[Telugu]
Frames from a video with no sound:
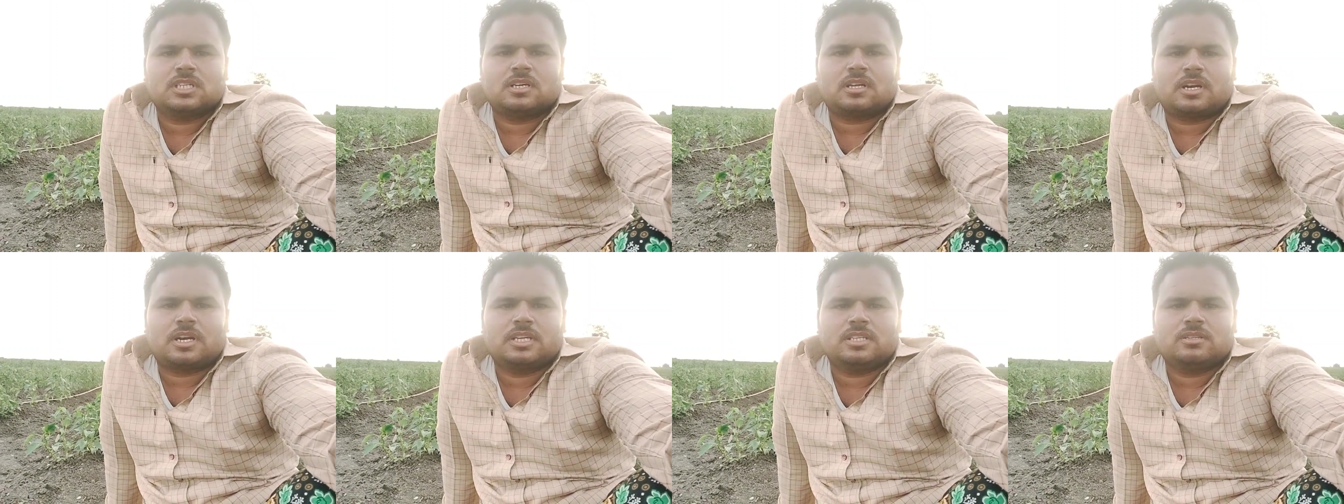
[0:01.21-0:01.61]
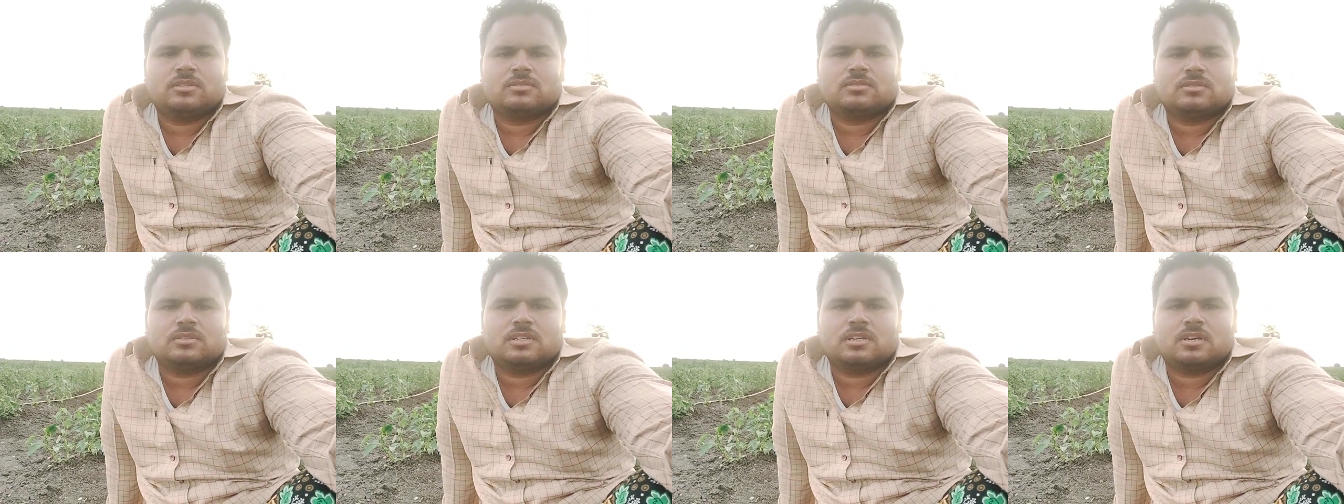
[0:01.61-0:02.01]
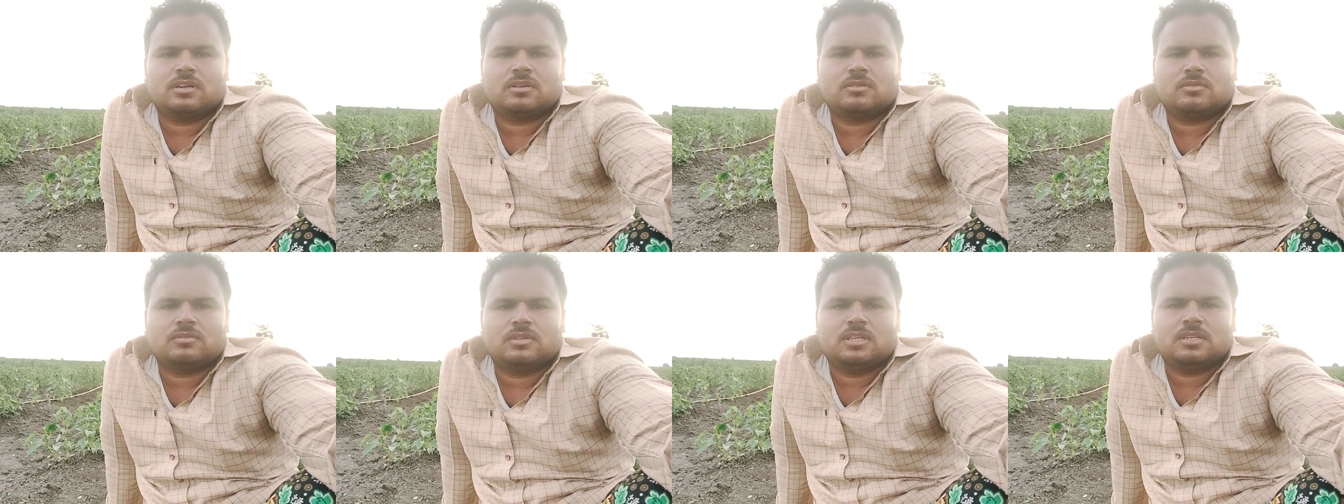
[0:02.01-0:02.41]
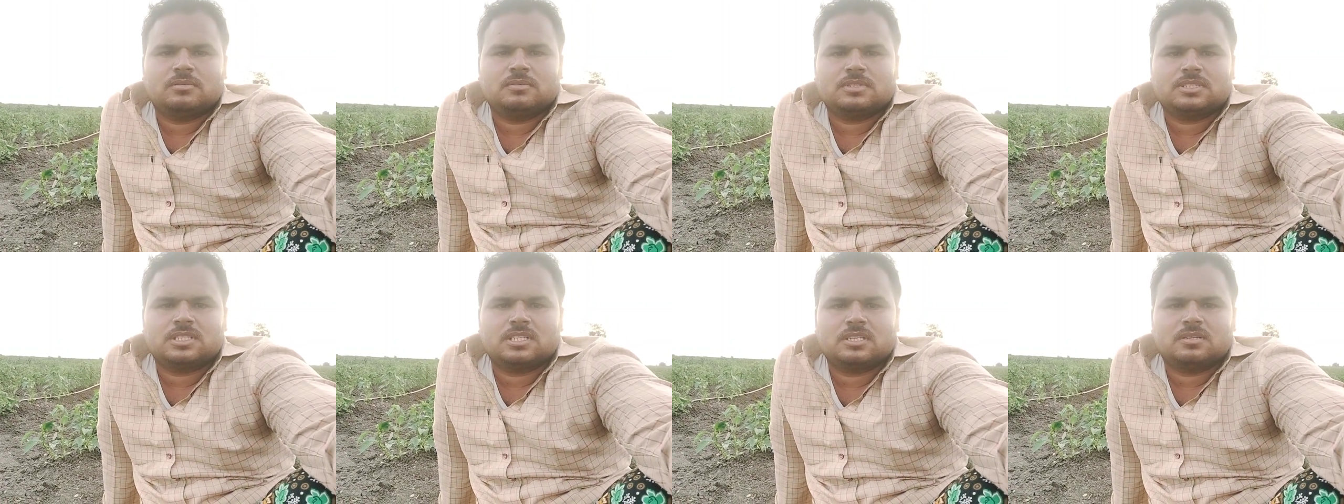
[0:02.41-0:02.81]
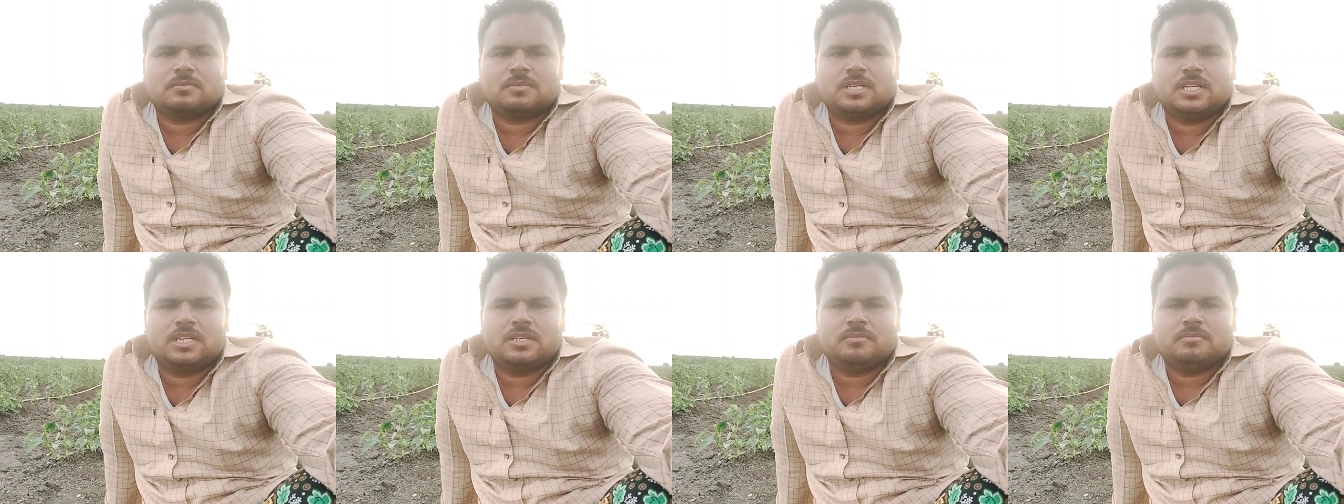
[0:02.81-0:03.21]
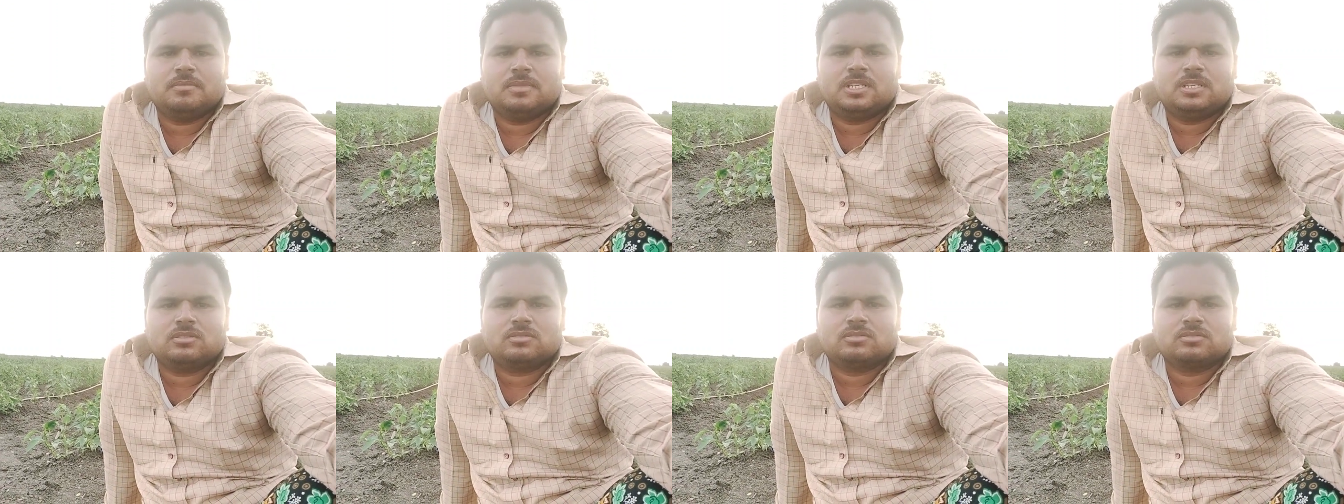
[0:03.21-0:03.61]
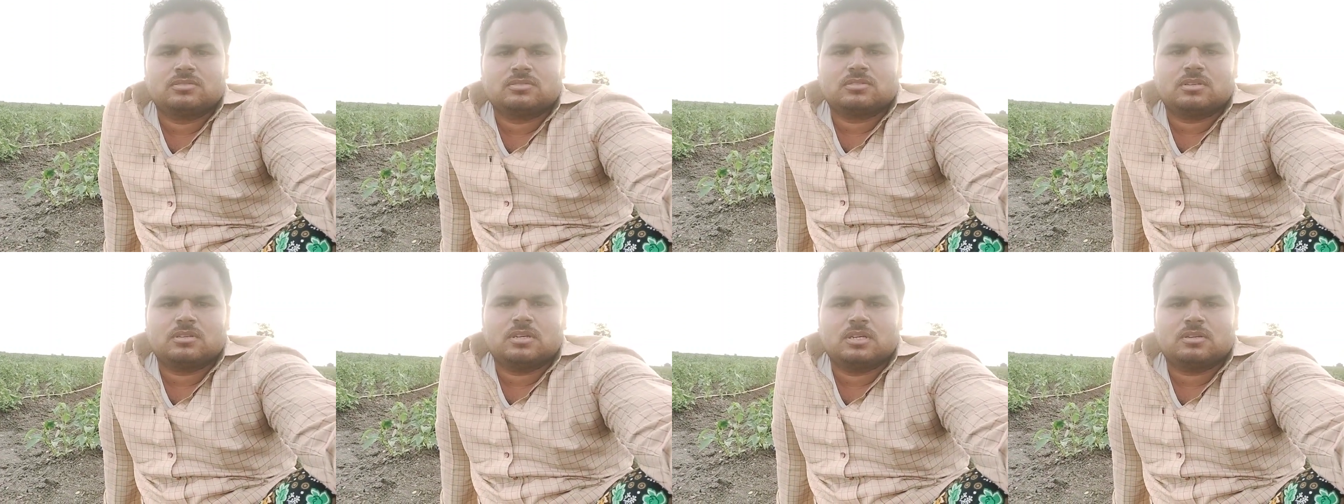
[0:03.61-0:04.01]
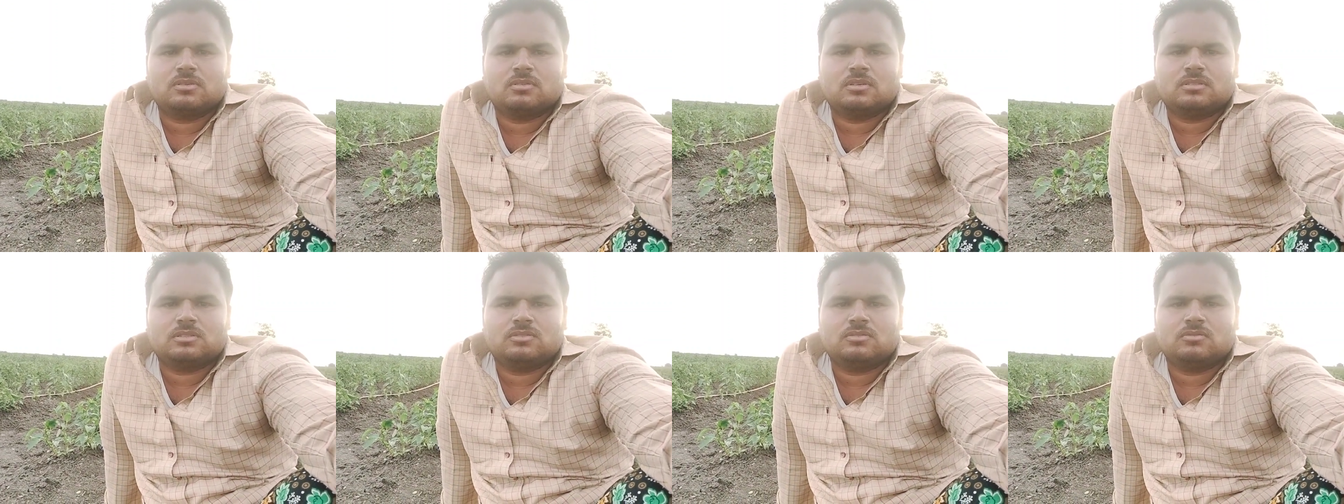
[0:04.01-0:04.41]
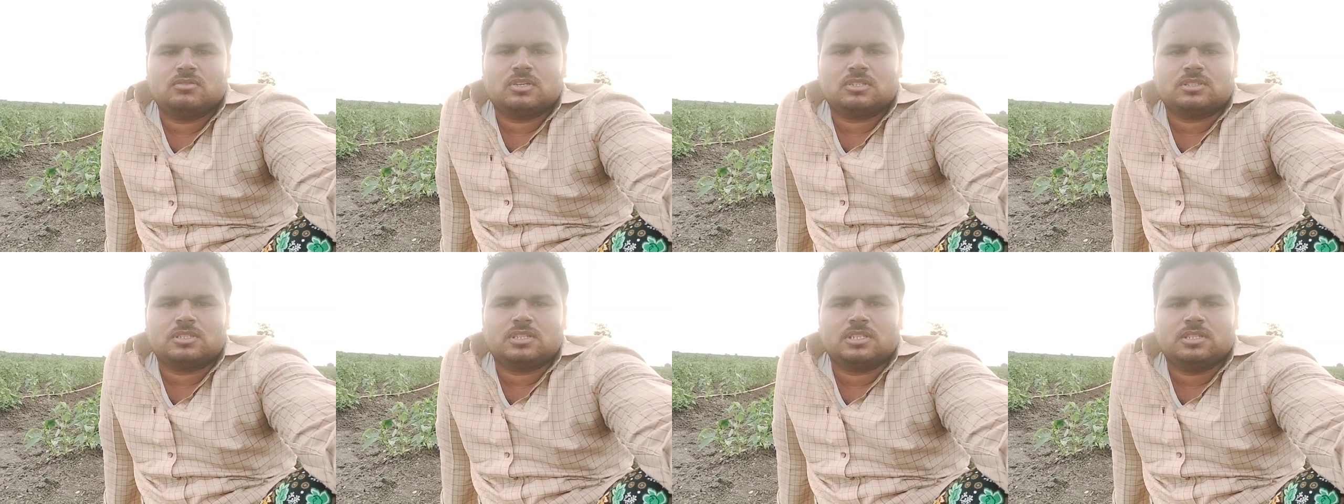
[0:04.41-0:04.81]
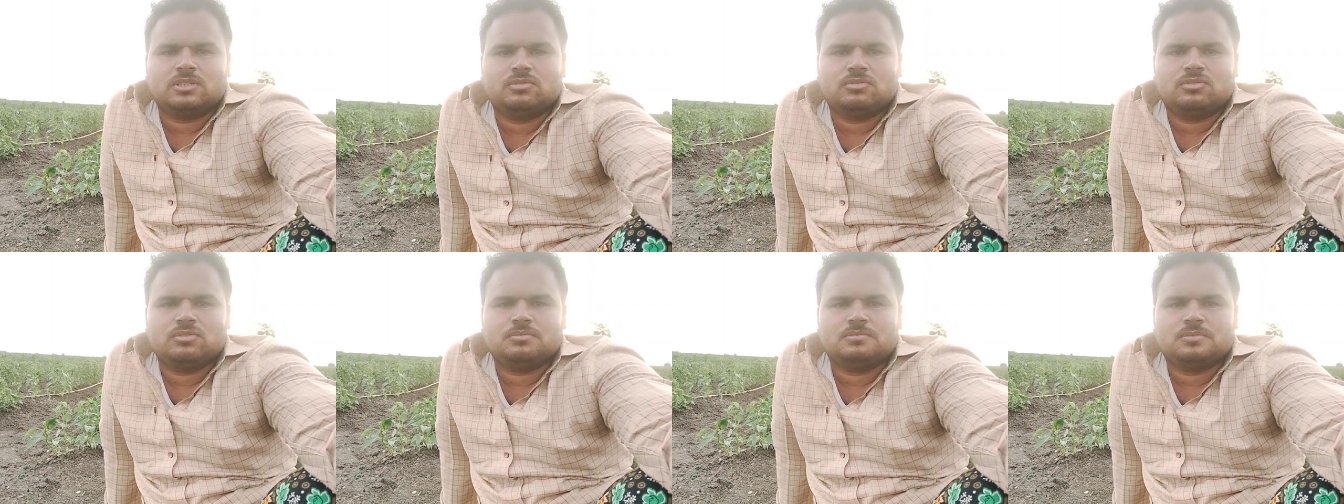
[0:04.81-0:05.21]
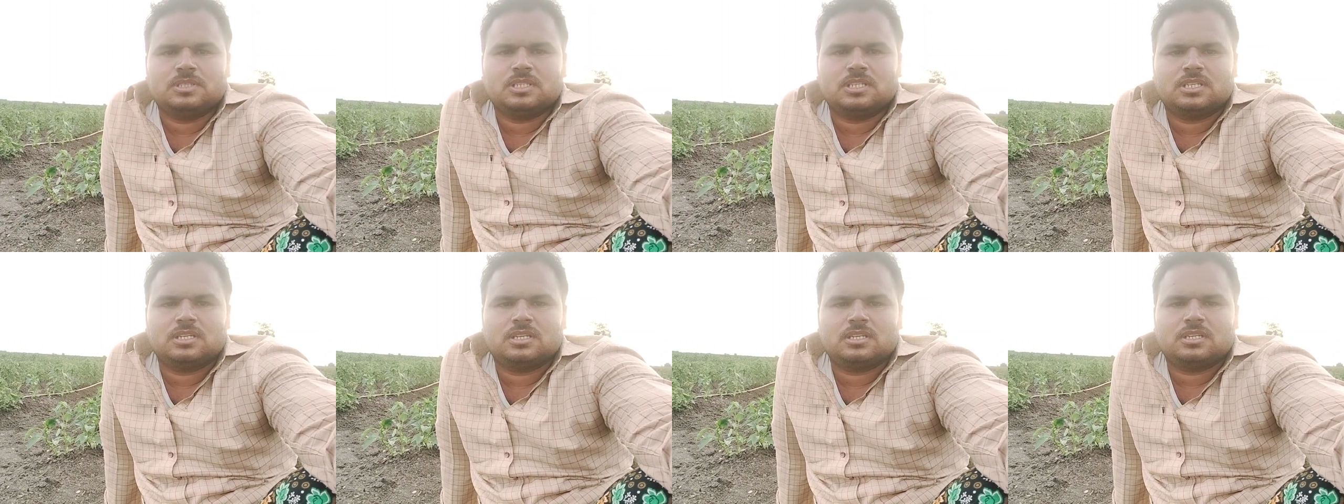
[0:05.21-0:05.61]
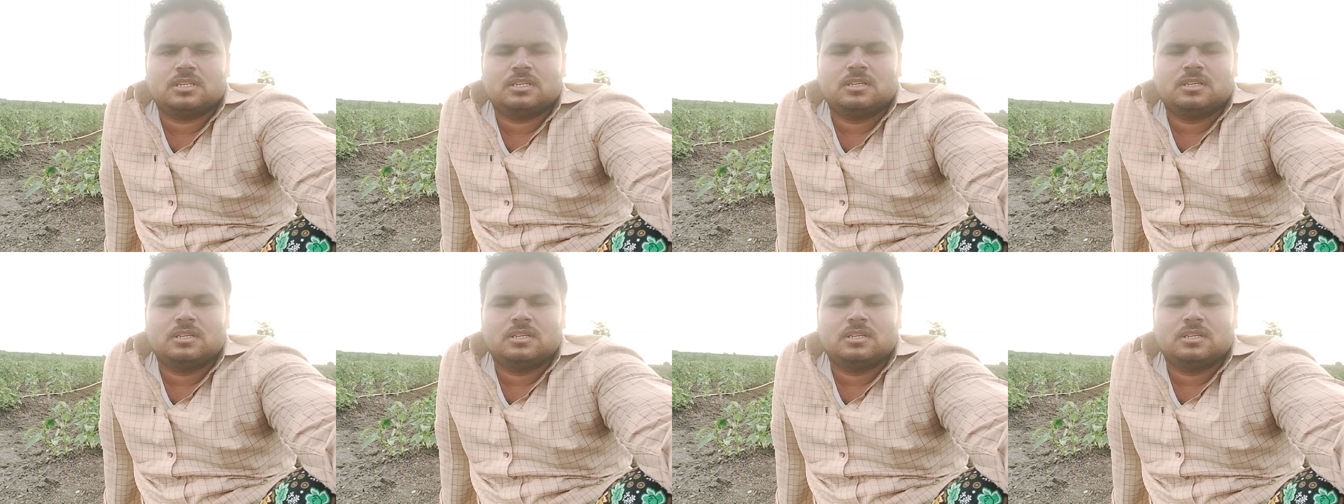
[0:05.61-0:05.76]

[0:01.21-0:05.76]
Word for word: రైతు సోదరులకు నమస్కారం అండి మీరు చూస్తున్నారు అర్జున్ లాగ్స్ అనే యూట్యూబ్ ఛానల్